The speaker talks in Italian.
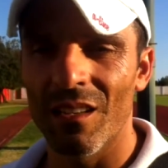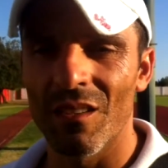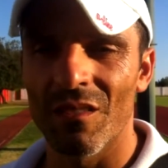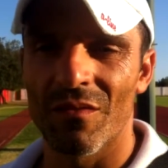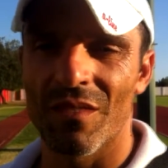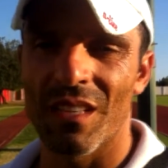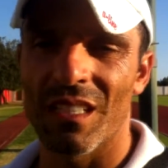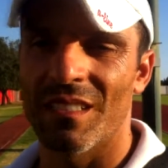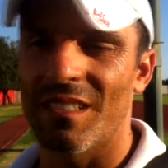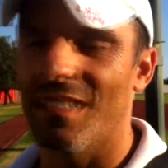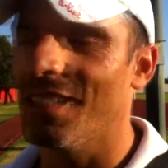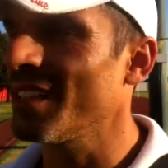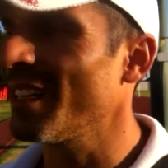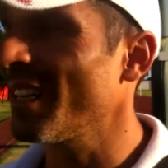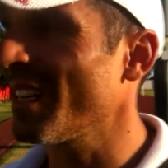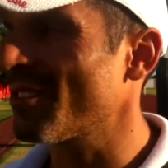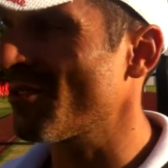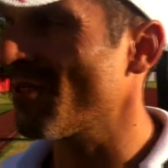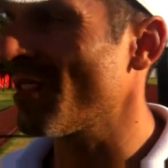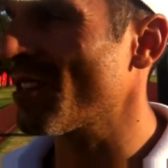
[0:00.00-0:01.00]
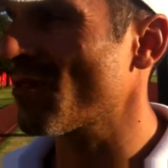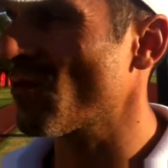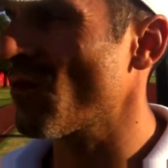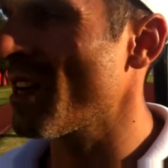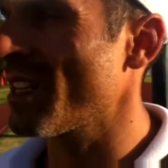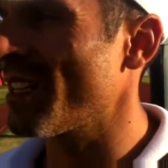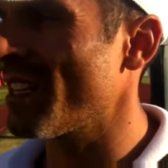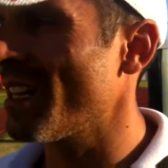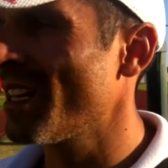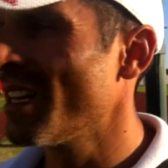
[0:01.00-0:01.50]
io infatti ringrazio la
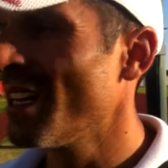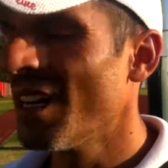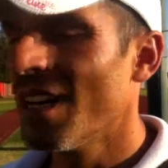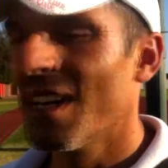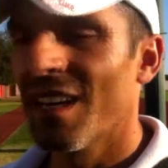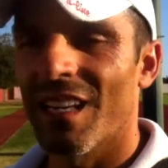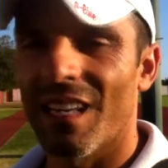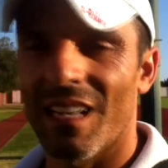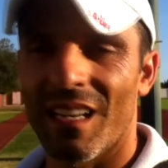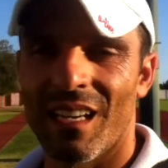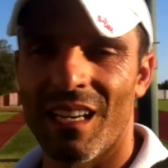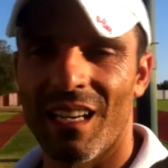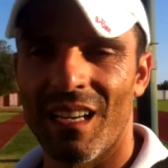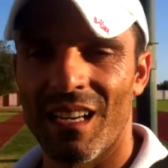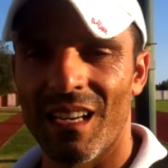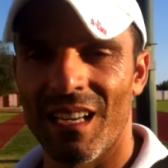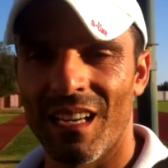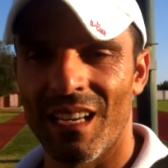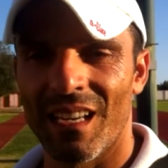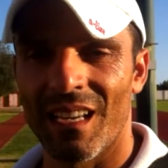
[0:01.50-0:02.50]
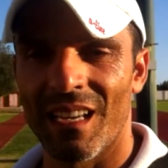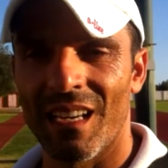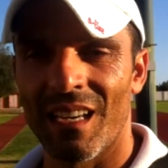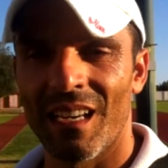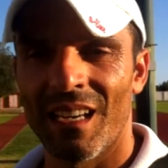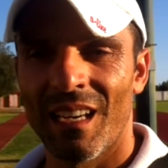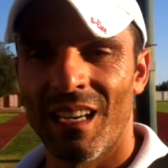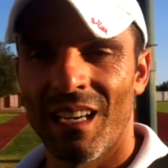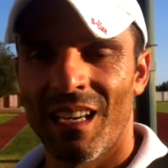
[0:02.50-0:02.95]
squadra che